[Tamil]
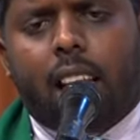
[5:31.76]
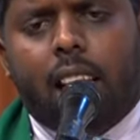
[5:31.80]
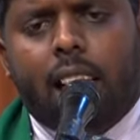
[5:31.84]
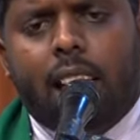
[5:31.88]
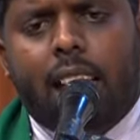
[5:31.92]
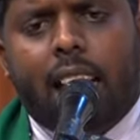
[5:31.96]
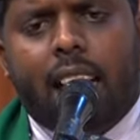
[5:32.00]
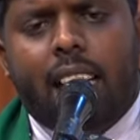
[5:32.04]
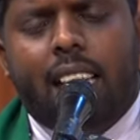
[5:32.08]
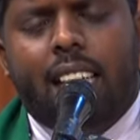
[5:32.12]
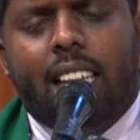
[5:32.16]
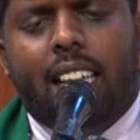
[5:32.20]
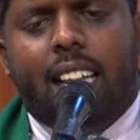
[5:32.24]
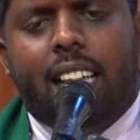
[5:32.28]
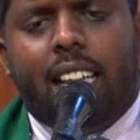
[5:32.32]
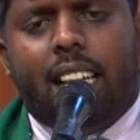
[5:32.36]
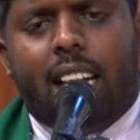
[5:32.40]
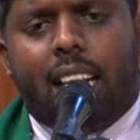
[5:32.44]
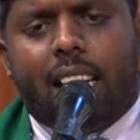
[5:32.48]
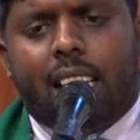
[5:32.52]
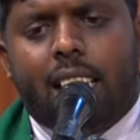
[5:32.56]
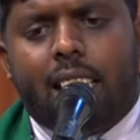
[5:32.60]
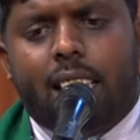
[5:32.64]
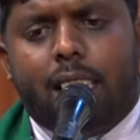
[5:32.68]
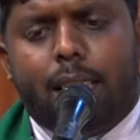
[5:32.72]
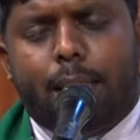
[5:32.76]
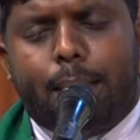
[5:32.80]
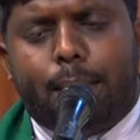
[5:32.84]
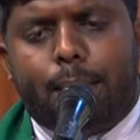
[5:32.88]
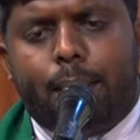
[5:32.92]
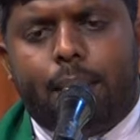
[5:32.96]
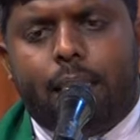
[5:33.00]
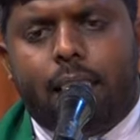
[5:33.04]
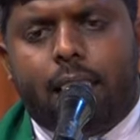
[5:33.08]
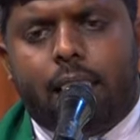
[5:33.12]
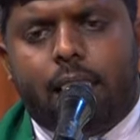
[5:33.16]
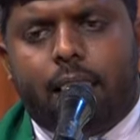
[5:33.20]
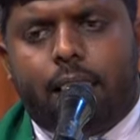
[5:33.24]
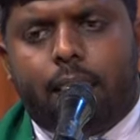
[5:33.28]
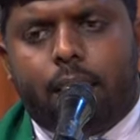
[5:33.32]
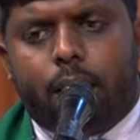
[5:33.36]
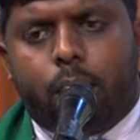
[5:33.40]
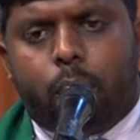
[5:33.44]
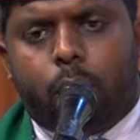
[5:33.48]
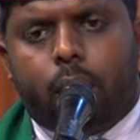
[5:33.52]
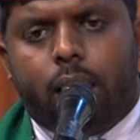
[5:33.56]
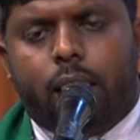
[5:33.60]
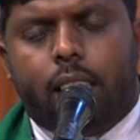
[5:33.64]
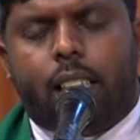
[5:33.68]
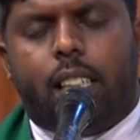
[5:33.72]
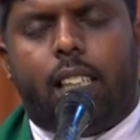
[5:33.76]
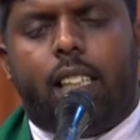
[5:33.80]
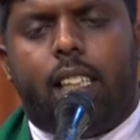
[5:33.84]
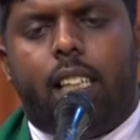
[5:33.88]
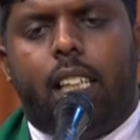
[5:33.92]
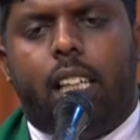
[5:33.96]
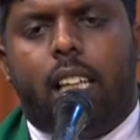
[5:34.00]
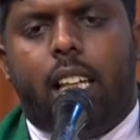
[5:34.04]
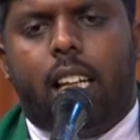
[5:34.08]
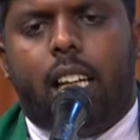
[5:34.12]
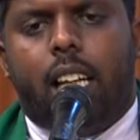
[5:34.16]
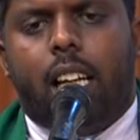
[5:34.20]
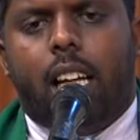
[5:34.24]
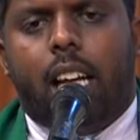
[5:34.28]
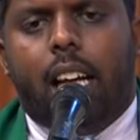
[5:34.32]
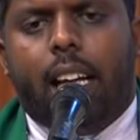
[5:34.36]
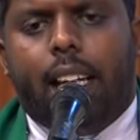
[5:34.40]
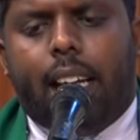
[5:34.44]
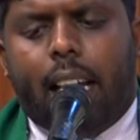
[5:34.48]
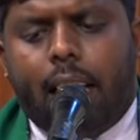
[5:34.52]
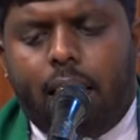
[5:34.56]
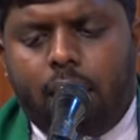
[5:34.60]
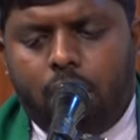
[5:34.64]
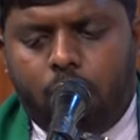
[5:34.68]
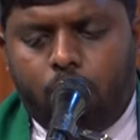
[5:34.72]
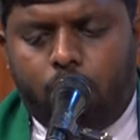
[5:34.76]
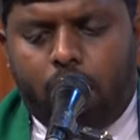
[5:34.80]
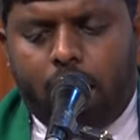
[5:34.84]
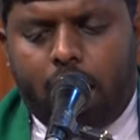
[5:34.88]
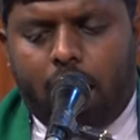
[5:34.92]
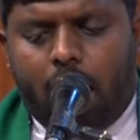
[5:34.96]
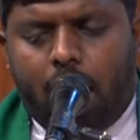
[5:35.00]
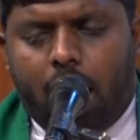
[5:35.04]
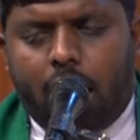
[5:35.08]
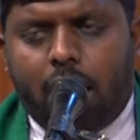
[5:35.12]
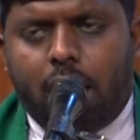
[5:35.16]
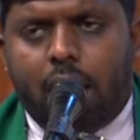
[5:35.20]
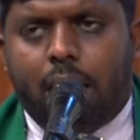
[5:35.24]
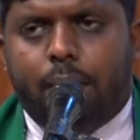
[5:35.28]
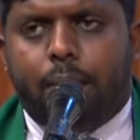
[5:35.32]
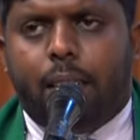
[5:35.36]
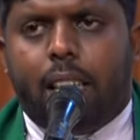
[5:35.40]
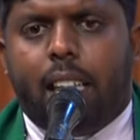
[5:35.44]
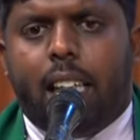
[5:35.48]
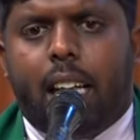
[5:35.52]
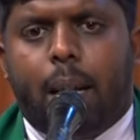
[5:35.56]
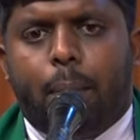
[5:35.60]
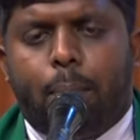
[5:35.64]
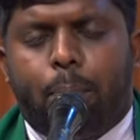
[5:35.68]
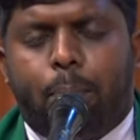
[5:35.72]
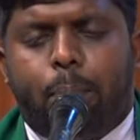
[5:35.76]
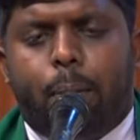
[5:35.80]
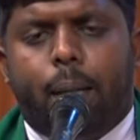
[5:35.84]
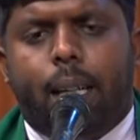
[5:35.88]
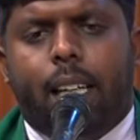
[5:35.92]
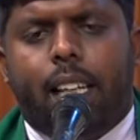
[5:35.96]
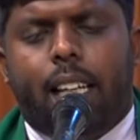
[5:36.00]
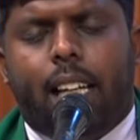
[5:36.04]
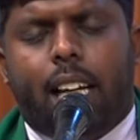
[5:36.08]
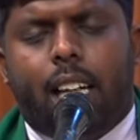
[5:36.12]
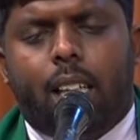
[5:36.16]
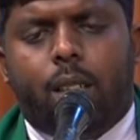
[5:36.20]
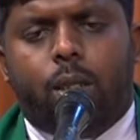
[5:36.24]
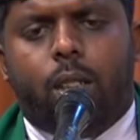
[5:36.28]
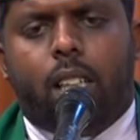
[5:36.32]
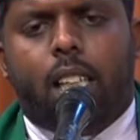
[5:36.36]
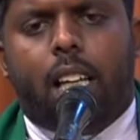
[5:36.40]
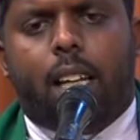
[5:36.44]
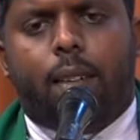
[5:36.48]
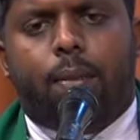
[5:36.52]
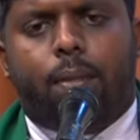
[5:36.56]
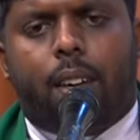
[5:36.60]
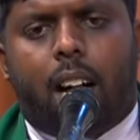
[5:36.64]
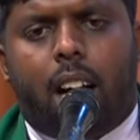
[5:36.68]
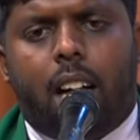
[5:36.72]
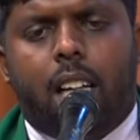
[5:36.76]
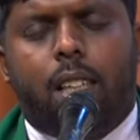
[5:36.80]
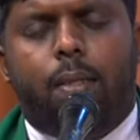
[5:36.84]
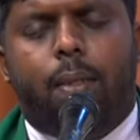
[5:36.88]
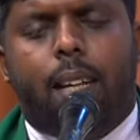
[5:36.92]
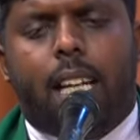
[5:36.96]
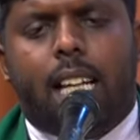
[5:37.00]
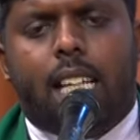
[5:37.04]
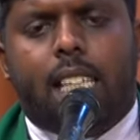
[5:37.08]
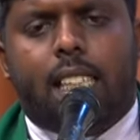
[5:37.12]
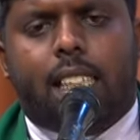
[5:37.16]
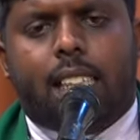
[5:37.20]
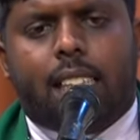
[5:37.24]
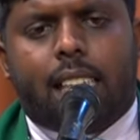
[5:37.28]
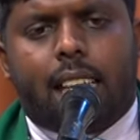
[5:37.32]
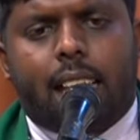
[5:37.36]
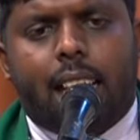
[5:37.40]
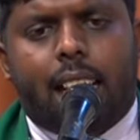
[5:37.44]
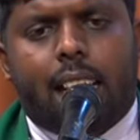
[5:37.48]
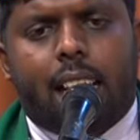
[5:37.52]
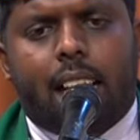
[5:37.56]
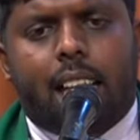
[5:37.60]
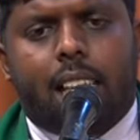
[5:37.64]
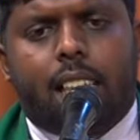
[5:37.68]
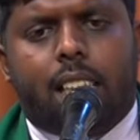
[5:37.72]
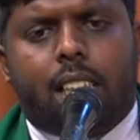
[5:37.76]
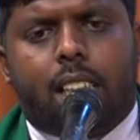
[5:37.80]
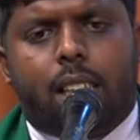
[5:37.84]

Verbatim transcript: என்ன நடந்து கொண்டிருக்கின்றது என்னுடைய ஆண்டவர் எப்படி என்னுடைய வாழ்விலே செயலாற்றி